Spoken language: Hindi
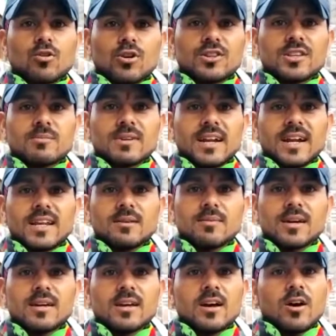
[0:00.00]
क्राउड थी मनाली
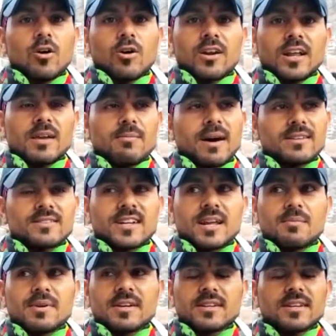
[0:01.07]
में और रही बात
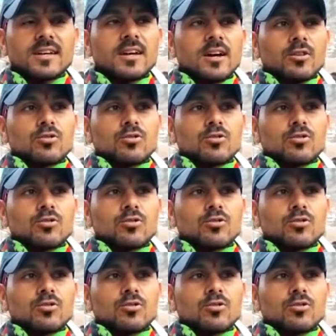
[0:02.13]
ट्रैफिक की